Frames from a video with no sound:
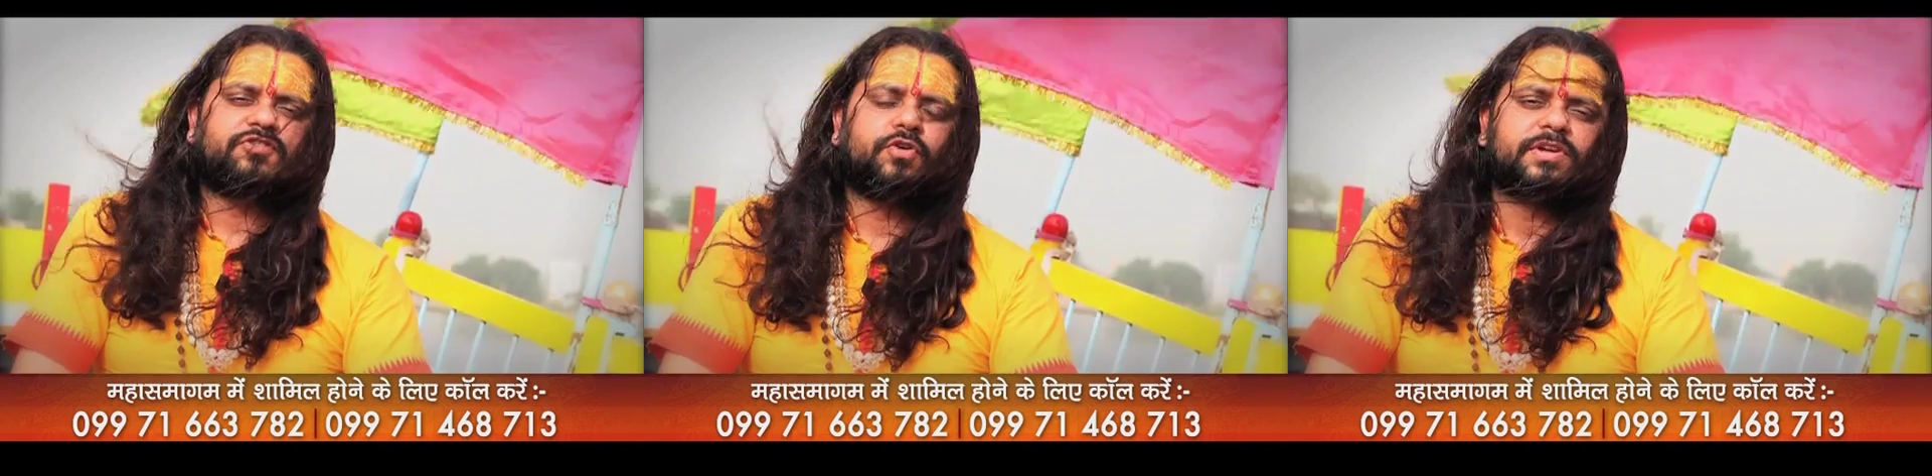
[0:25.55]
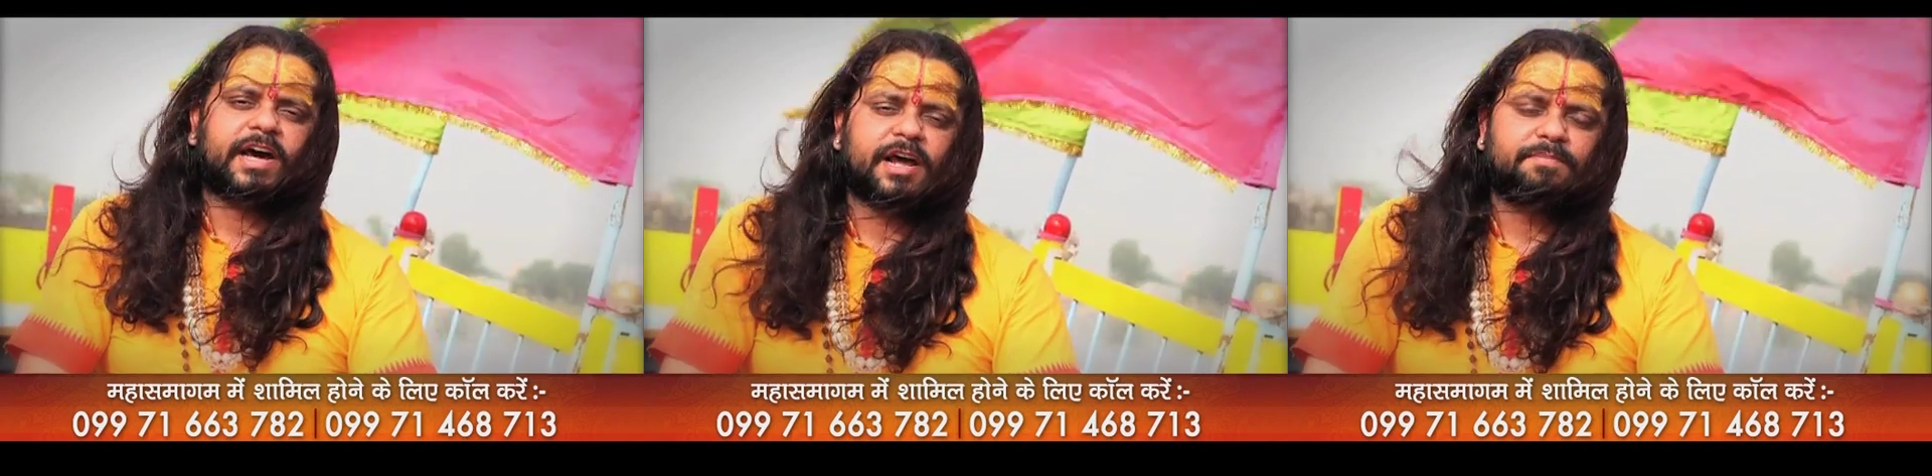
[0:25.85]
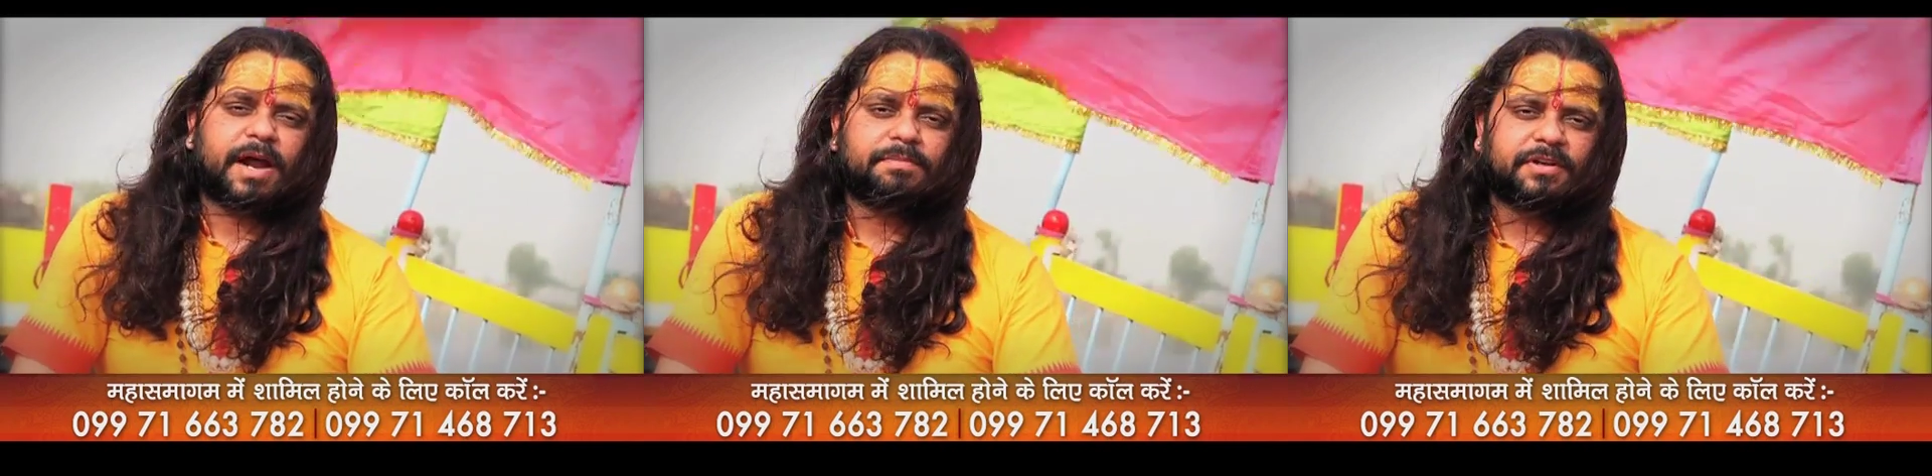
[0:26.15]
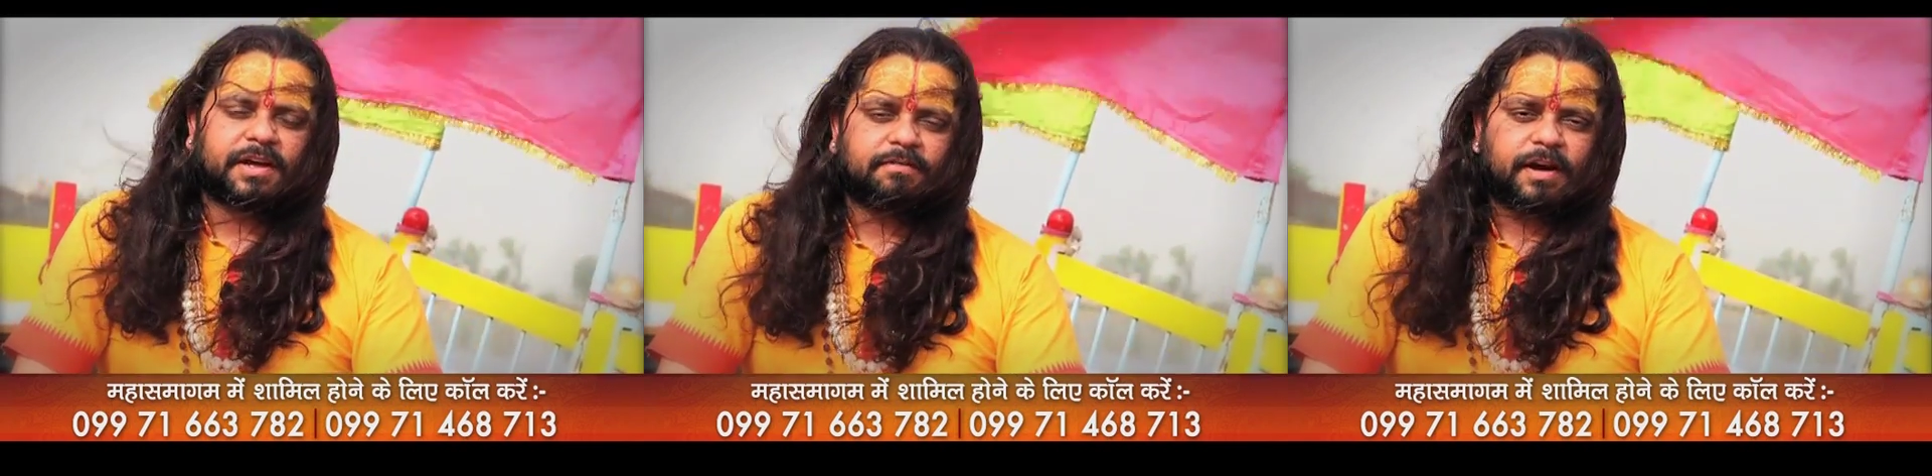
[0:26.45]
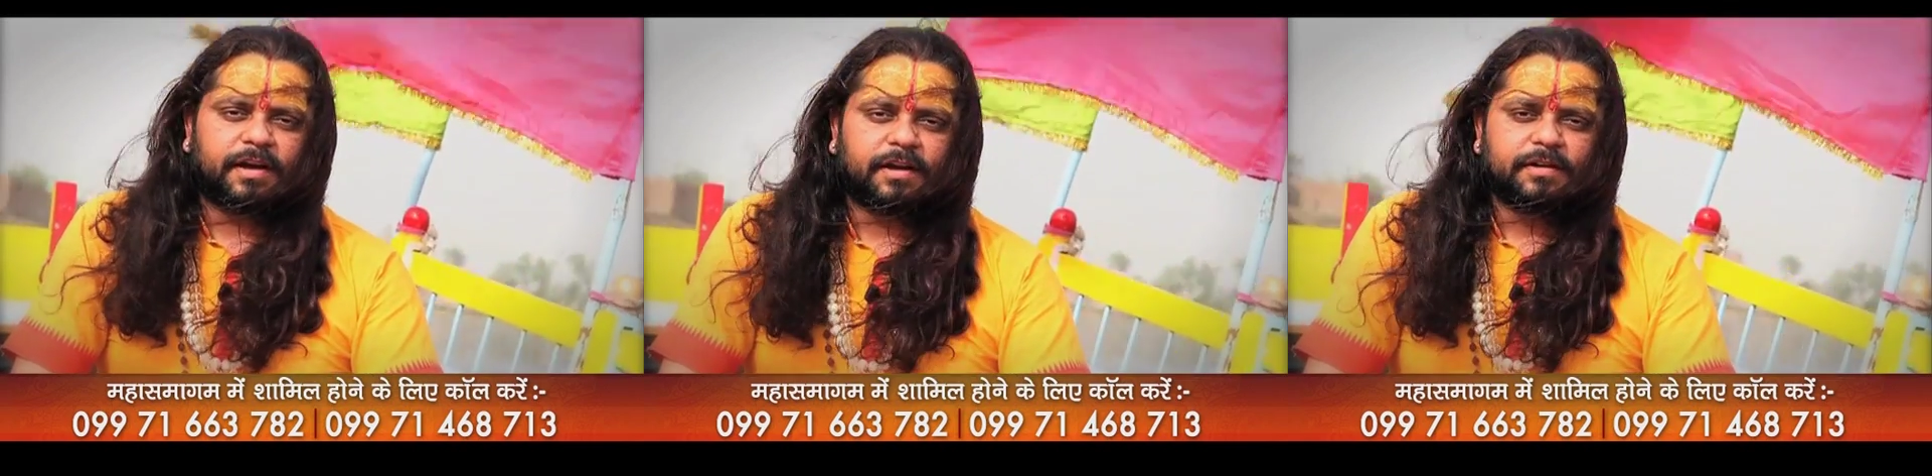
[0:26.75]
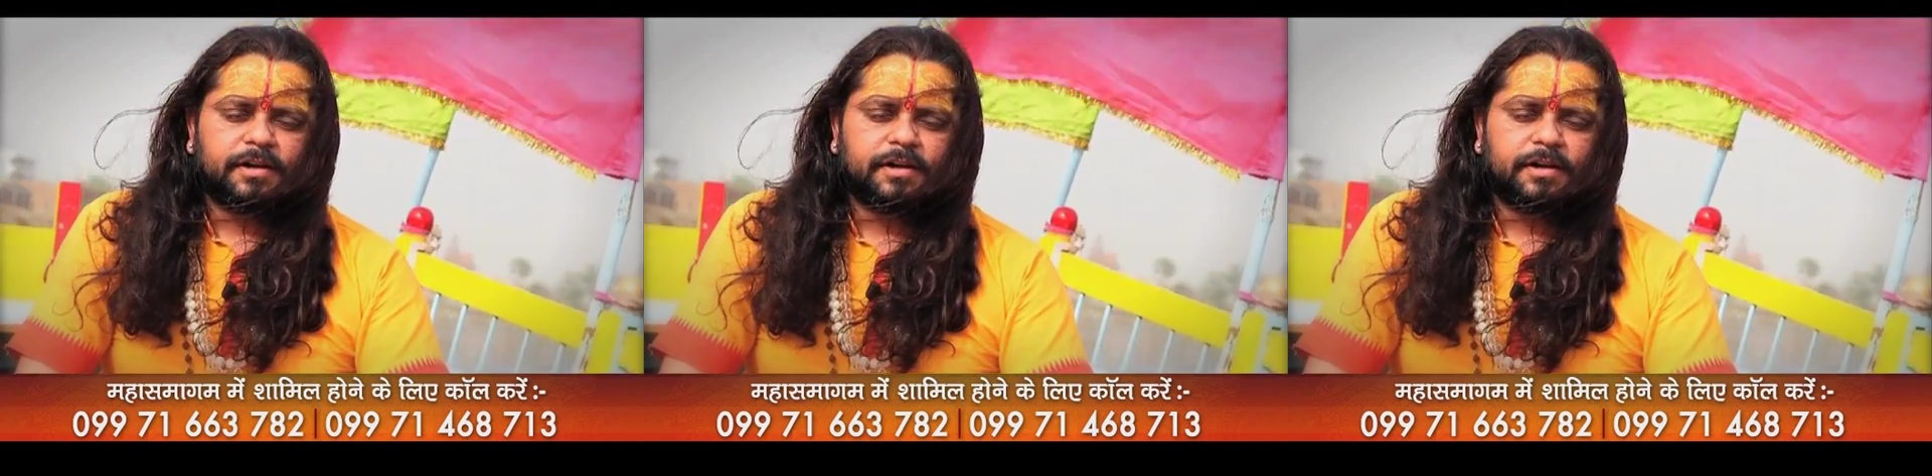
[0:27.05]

से छुटकारा प्राप्त करवाना